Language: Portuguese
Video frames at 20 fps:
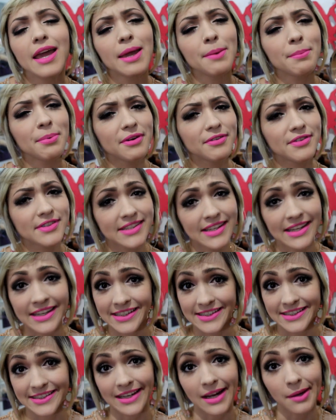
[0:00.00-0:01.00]
E pra você
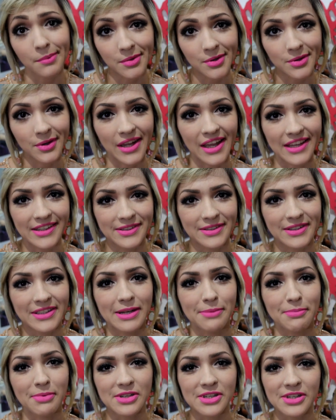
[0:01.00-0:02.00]
que já me conhece, eu
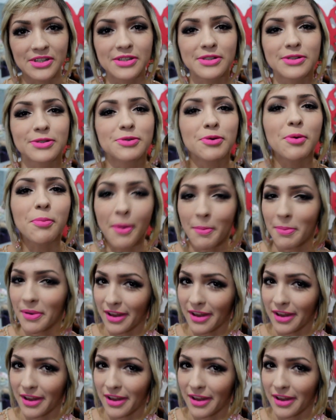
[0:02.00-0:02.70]
queria pedir desculpa